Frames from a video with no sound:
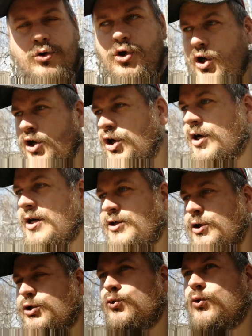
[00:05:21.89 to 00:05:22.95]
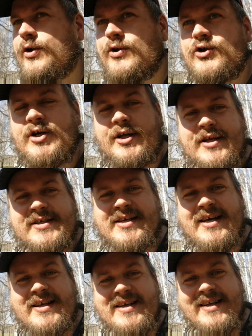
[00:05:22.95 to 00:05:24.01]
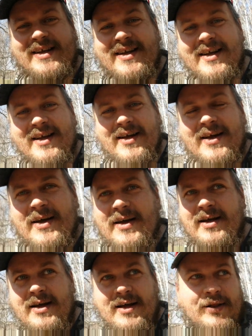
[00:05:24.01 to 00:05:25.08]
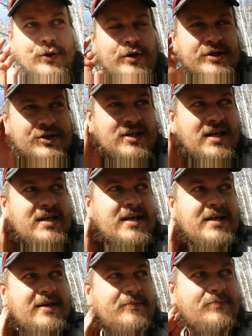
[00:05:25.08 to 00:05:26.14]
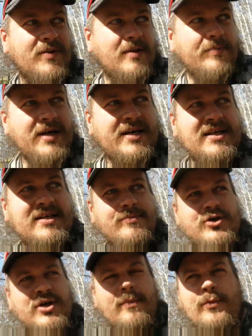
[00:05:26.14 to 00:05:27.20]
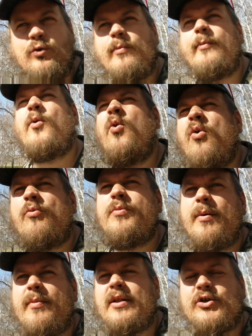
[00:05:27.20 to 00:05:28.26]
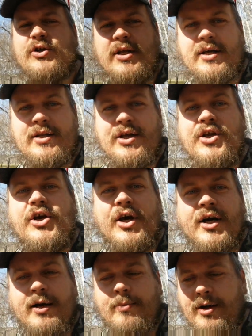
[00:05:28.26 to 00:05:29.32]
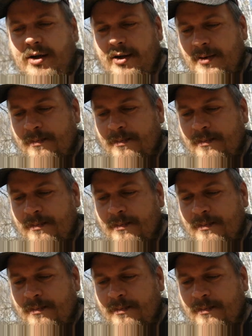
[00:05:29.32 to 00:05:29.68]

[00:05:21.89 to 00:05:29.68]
Ни хера себе, сука, ты жадная скотина. Но эти желания, они, мы их не замечаем, мы думаем, о, у меня мало желаний. Да ни хера, блядь.